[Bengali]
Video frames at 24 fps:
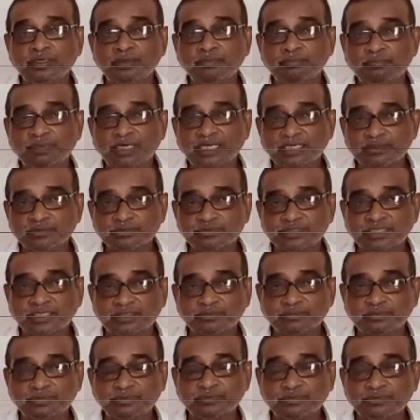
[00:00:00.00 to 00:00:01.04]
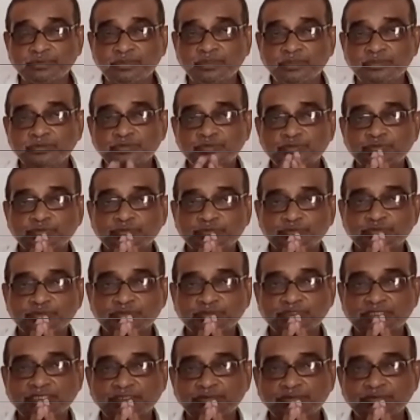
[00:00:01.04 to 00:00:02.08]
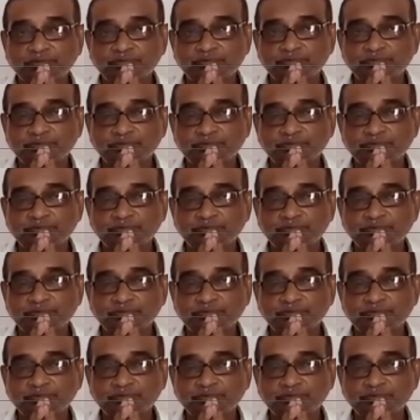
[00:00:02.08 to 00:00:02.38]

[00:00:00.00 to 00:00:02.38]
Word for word: ভালো থাকুন সুস্থ থাকুন